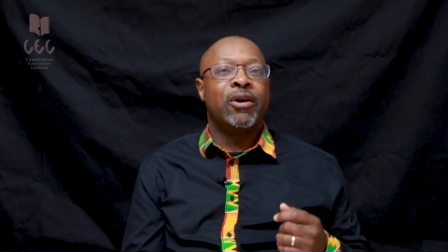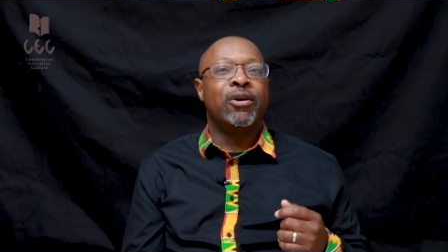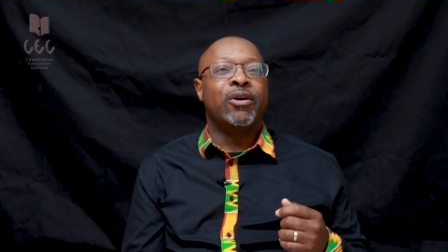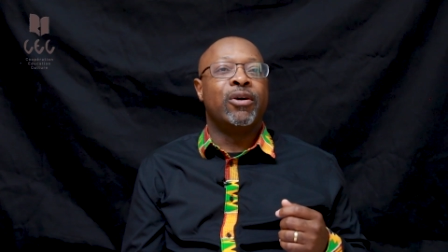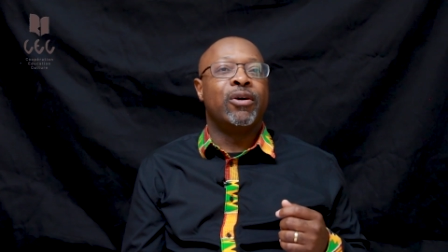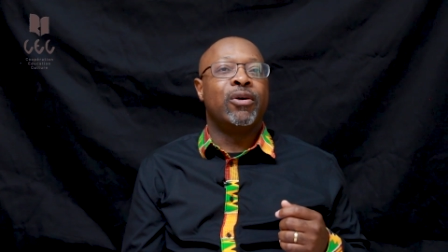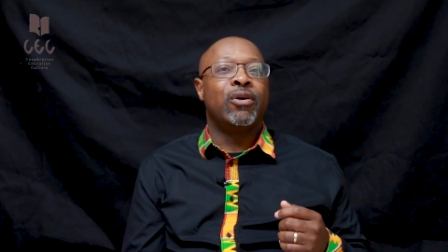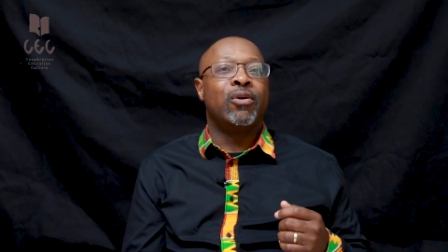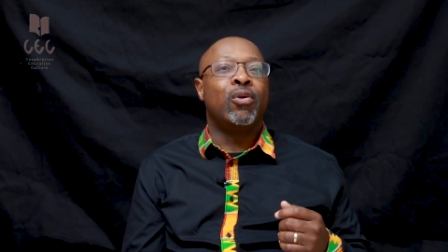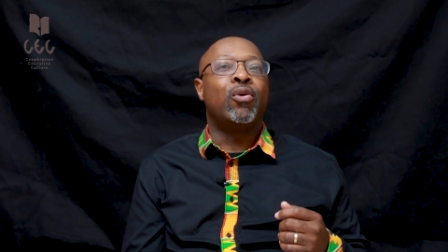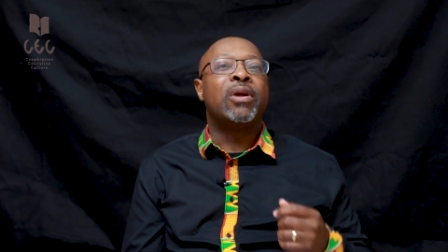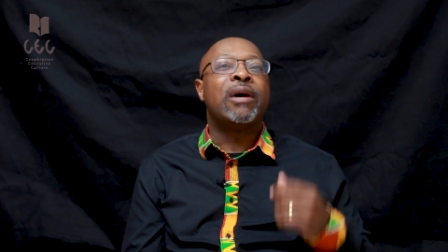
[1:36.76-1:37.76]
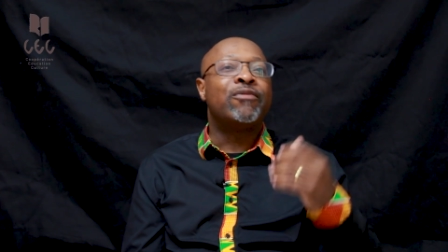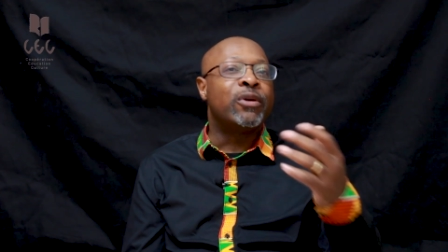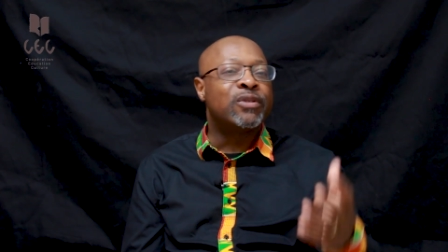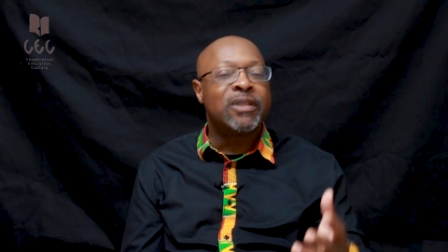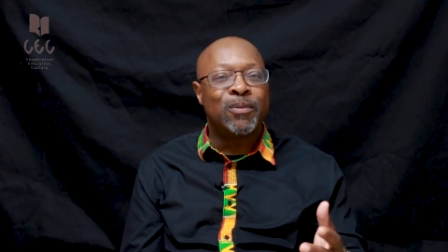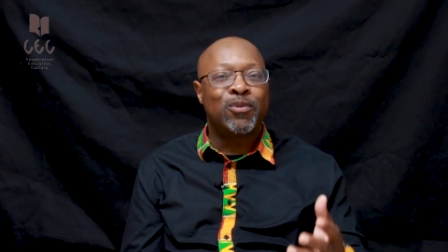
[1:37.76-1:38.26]
Euh, on l'a fait
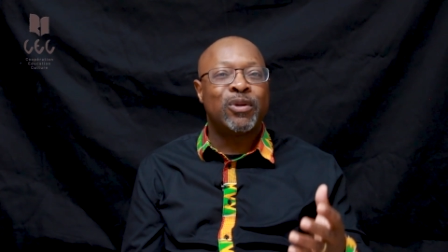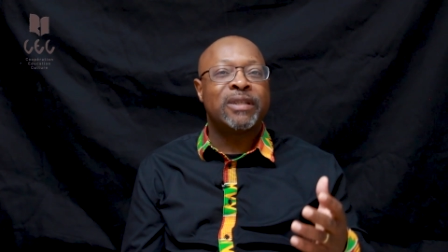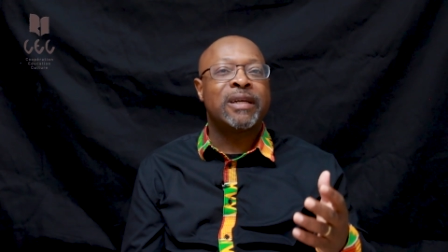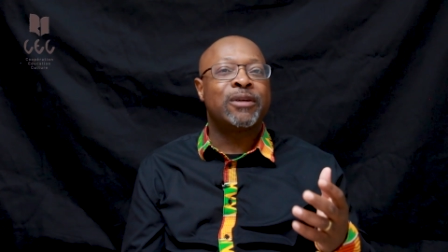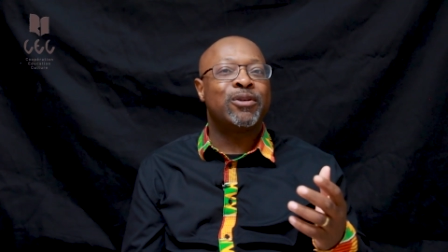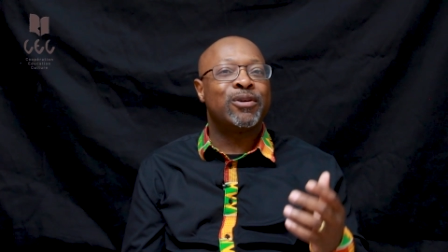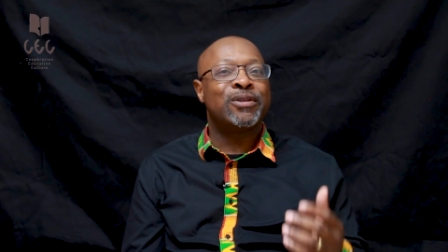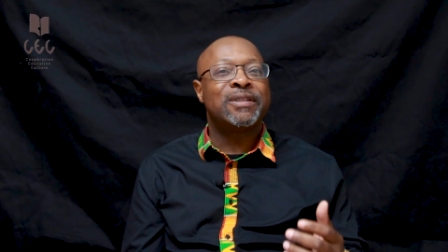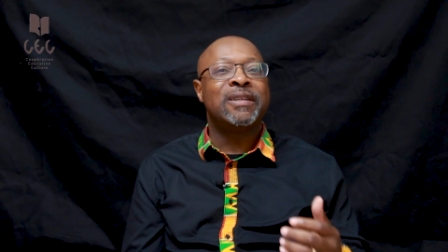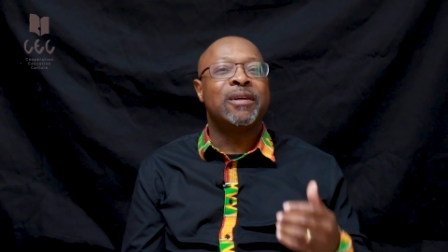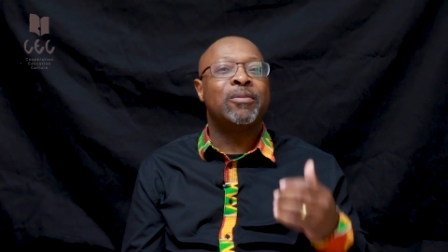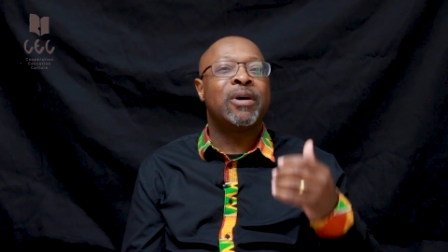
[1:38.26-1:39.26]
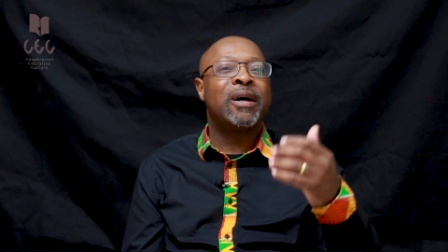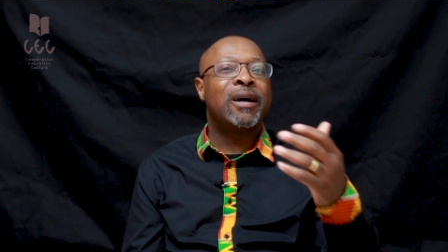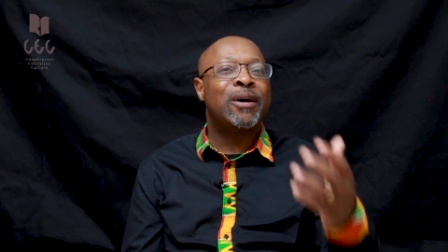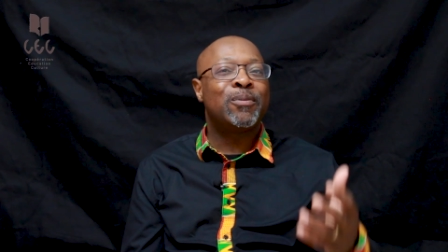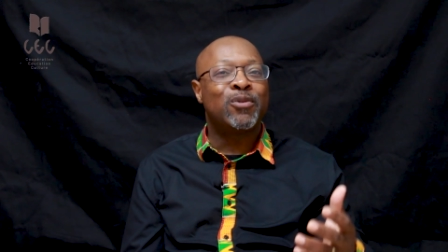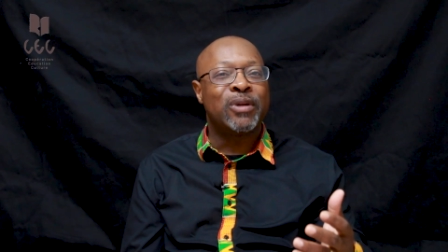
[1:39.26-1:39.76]
aussi pour les acteurs de
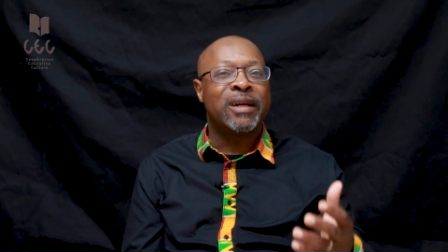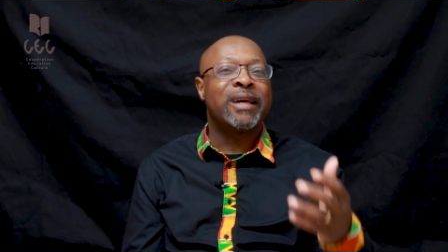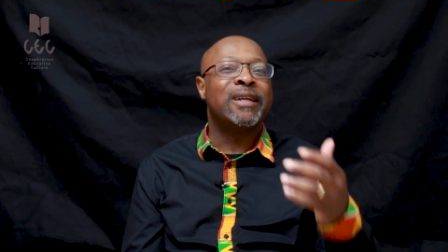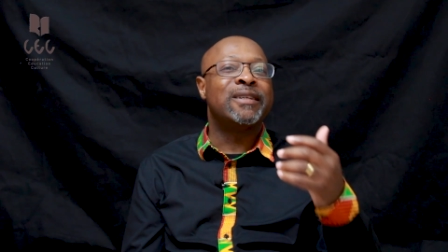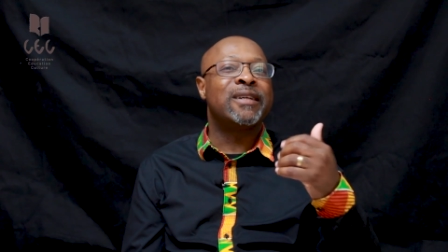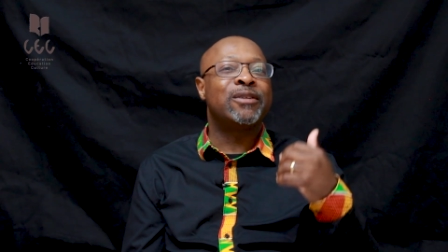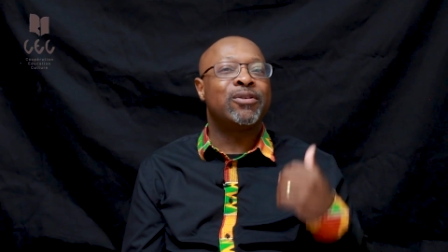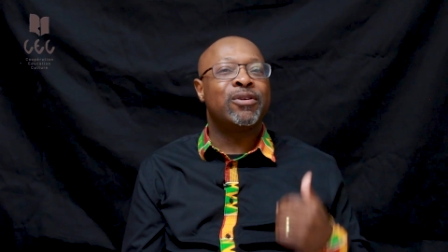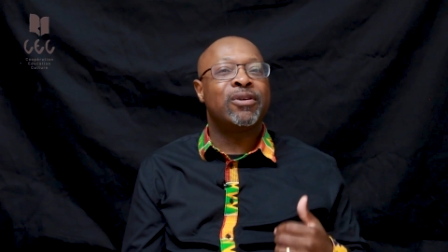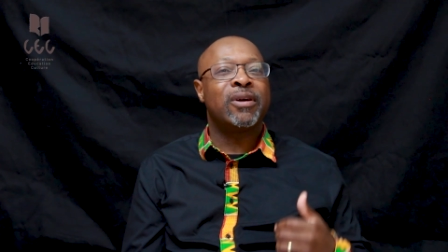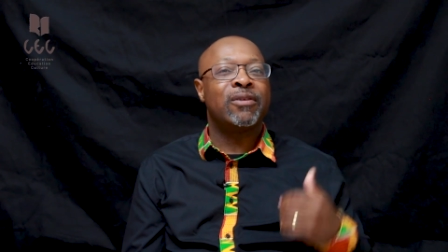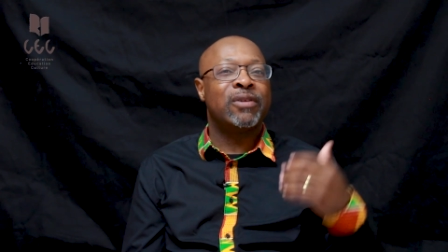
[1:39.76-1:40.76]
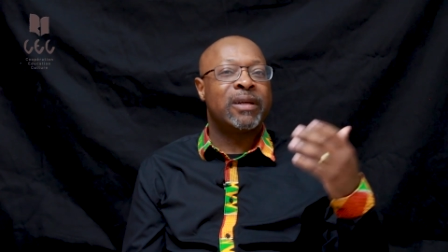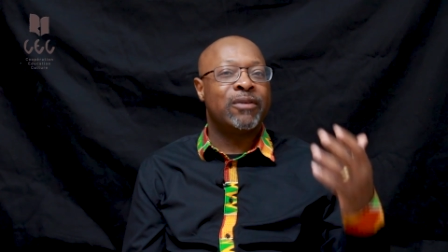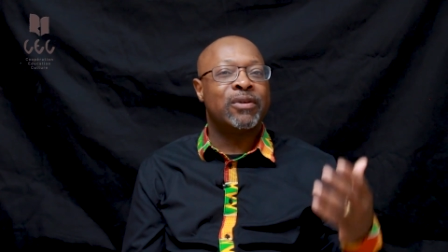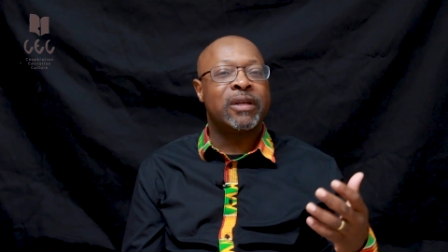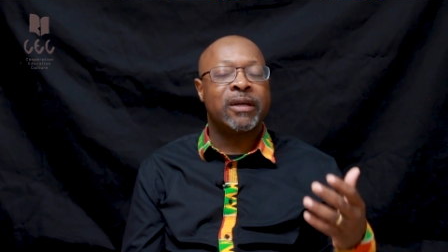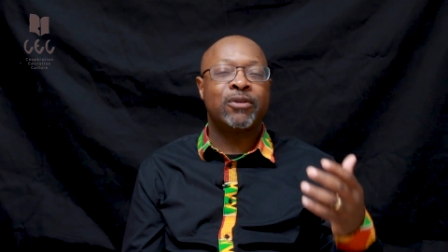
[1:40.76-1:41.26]
cinéma, pour les réalisateurs, avec la
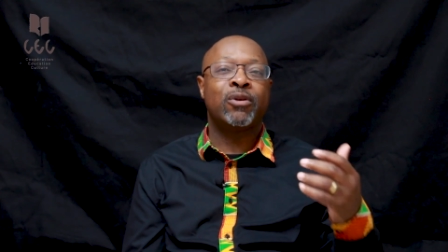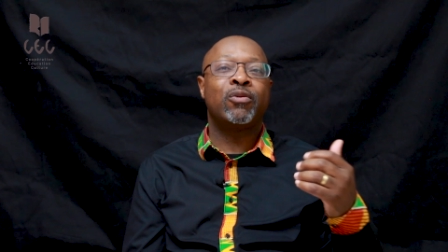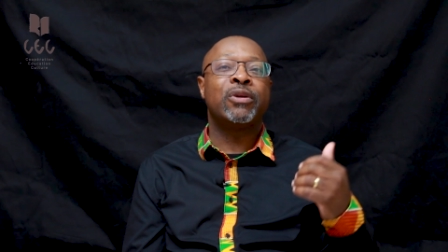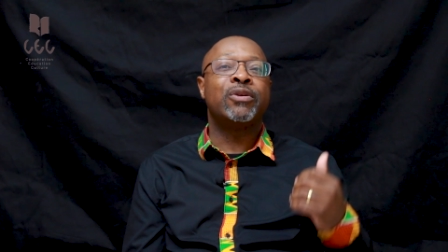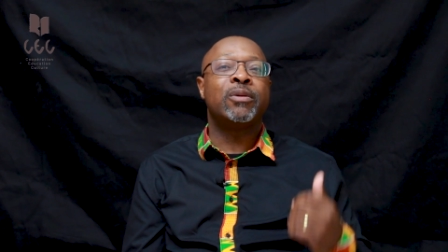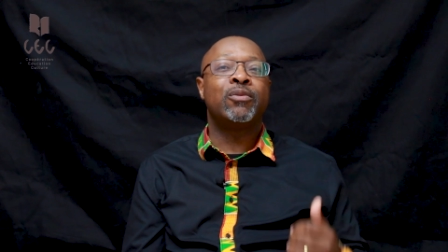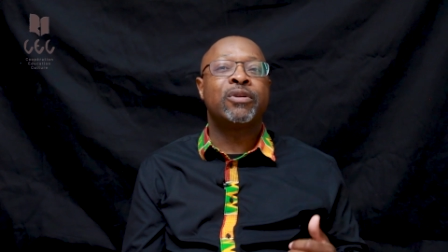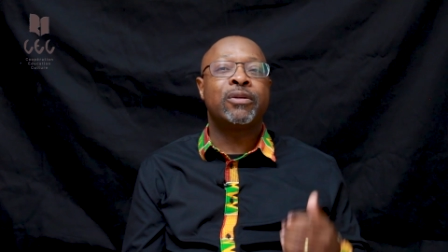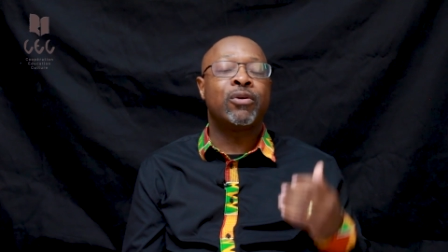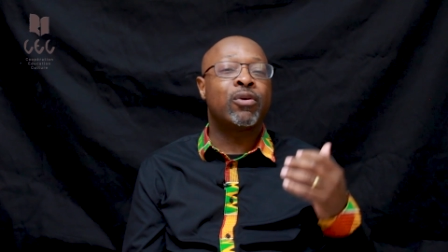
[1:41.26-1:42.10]
Fédération Wallonie-Bruxelles.